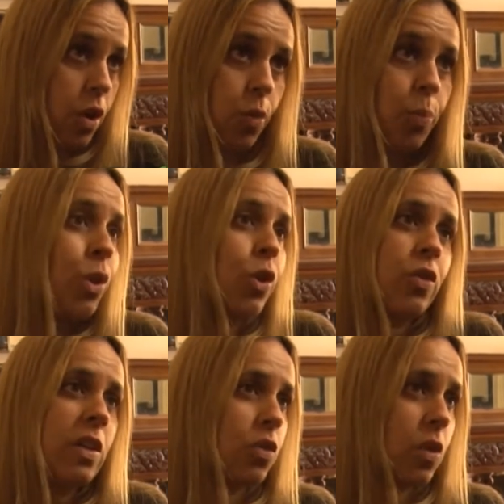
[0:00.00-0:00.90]
no puedo
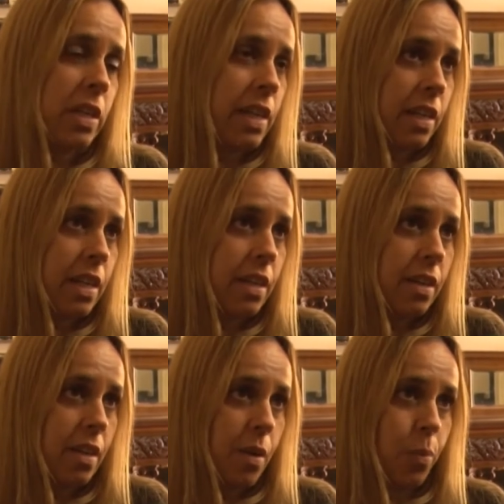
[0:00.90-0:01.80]
ser solidaria
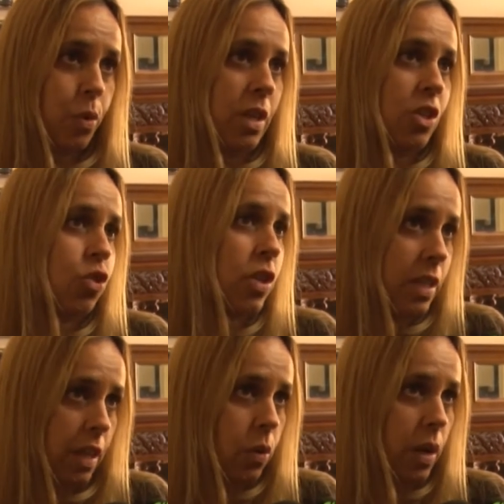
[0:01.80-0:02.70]
porque yo ya
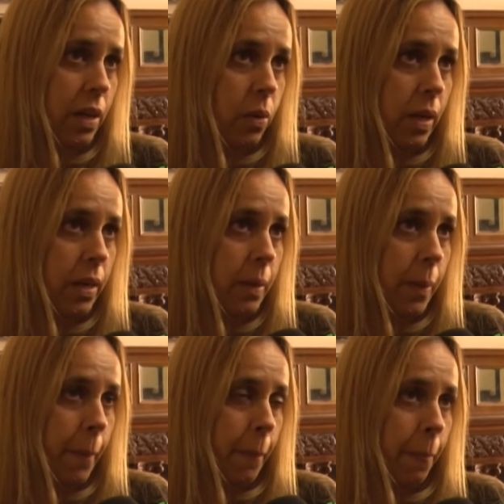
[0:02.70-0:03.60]
tengo la cloaca.
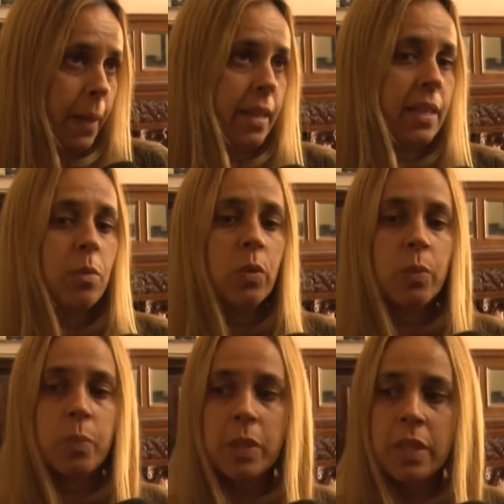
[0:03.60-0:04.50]
Estamos
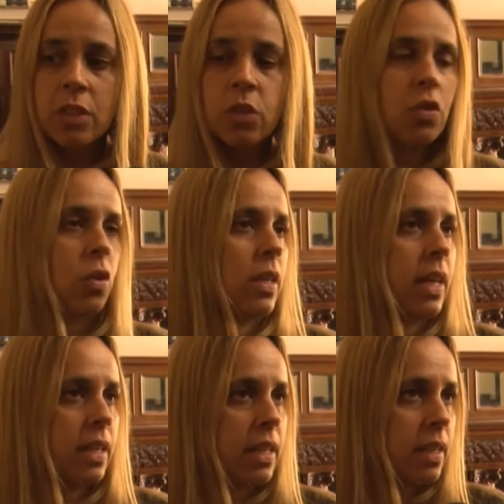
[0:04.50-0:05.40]
pidiendo
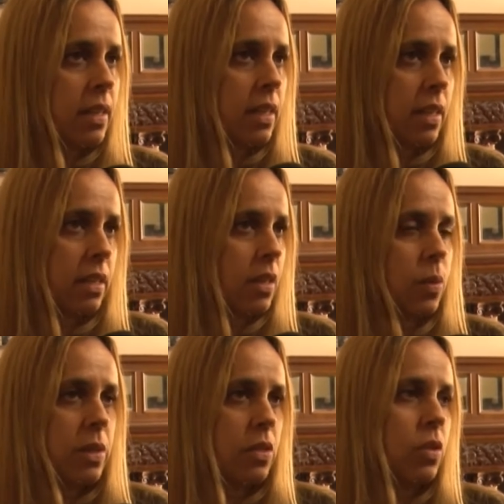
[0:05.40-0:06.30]
solidaridad entre
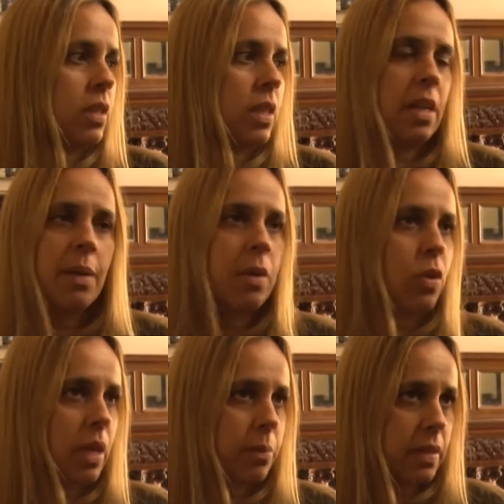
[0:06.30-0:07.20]
los vecinos que tienen la
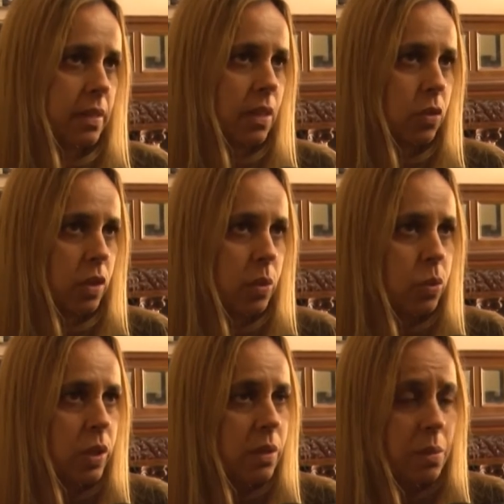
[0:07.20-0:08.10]
menor capacidad
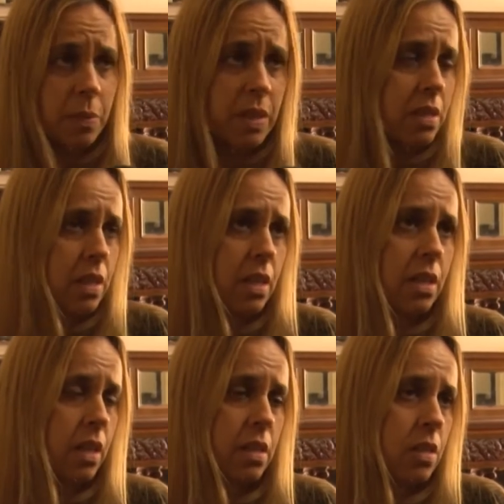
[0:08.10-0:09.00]
contributiva y me parece
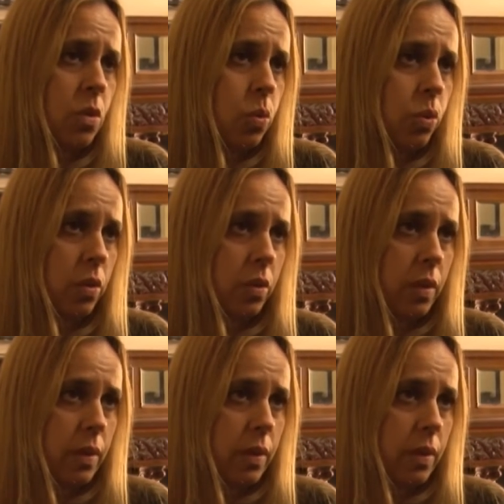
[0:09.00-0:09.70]
que, que es injusto.